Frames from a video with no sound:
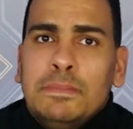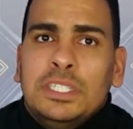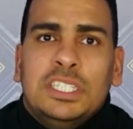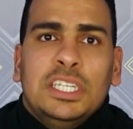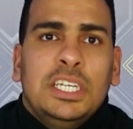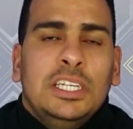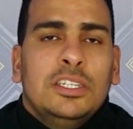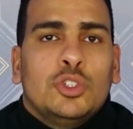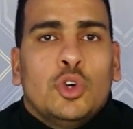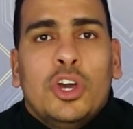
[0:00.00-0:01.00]
من
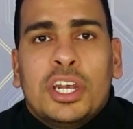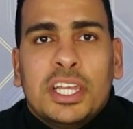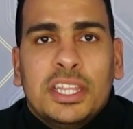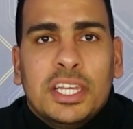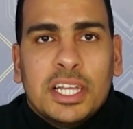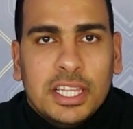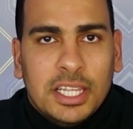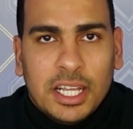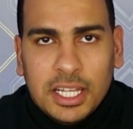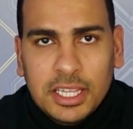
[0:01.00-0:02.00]
سن صغير جدا
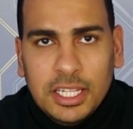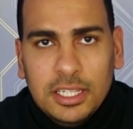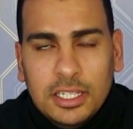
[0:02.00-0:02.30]
جدا جدا